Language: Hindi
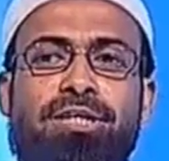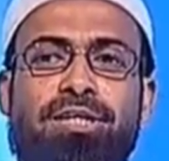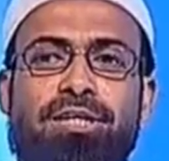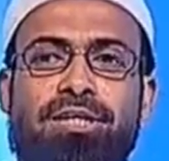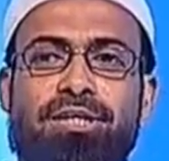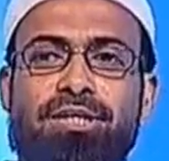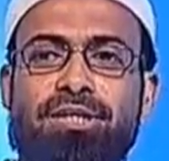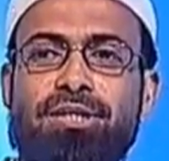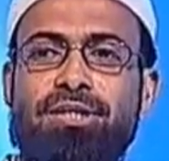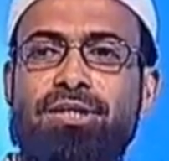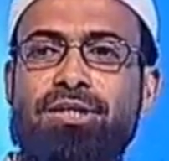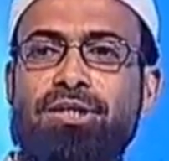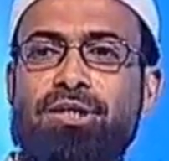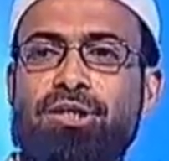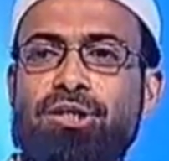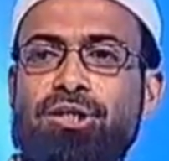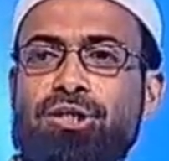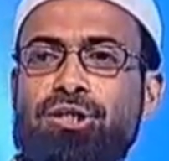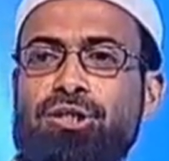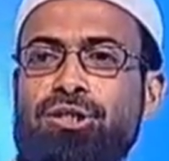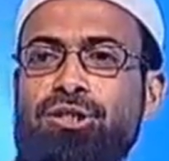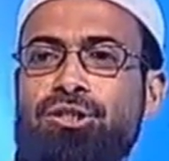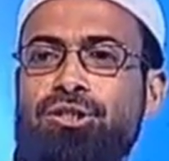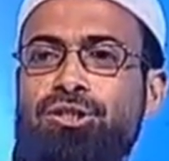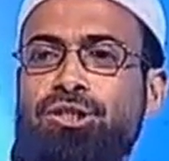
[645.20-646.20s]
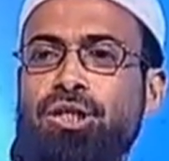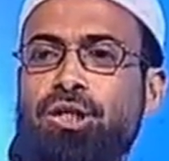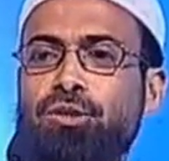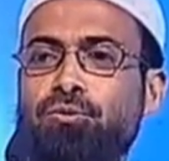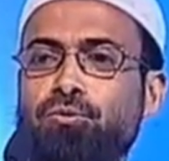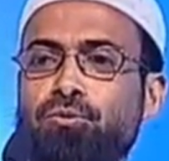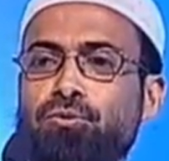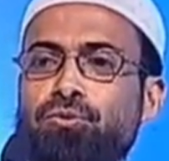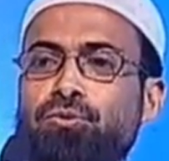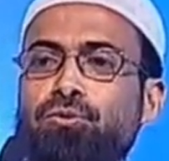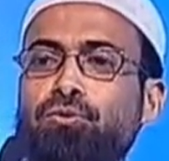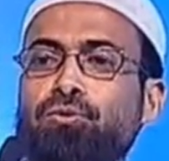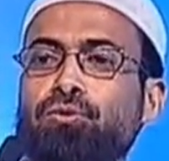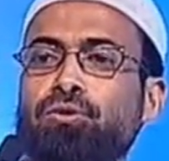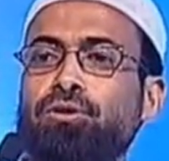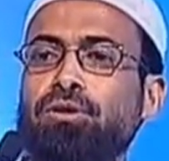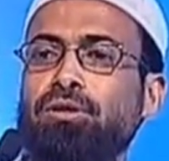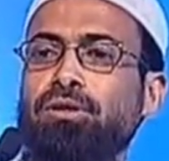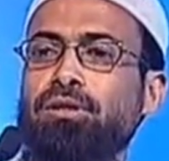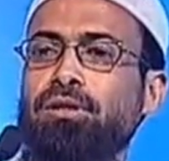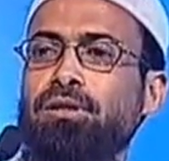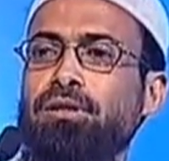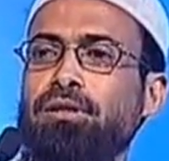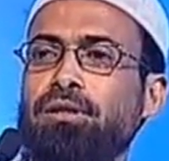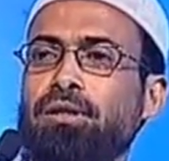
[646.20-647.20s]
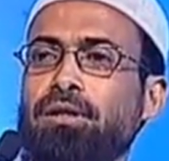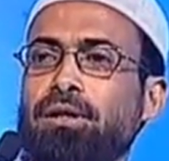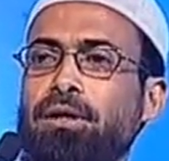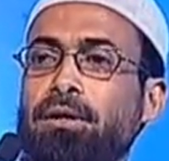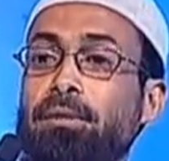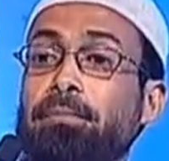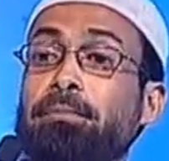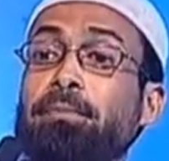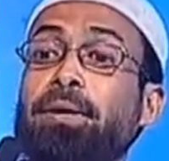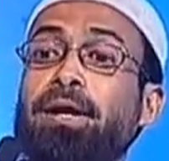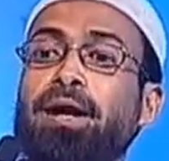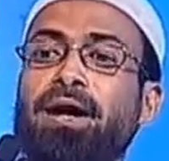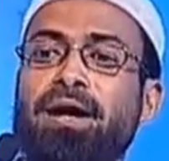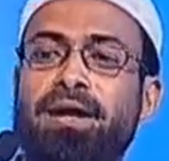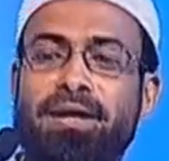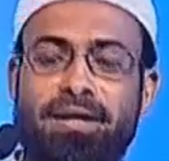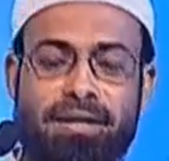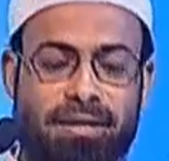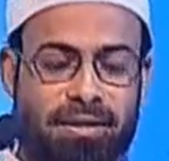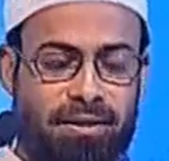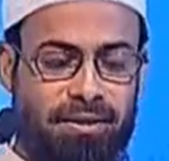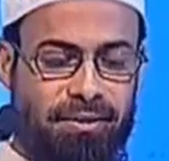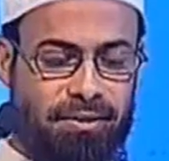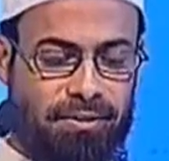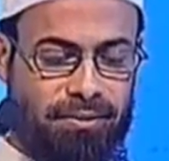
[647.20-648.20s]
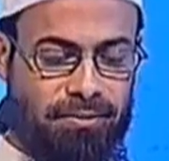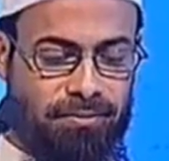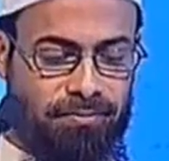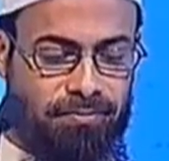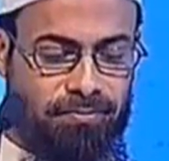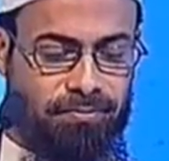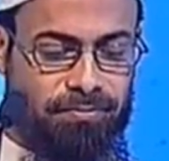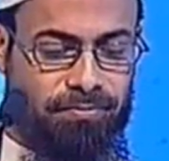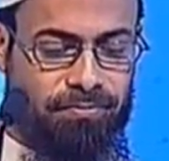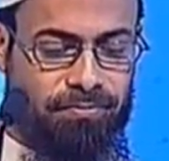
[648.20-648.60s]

लिए चंद उसूल बनाए गए हैं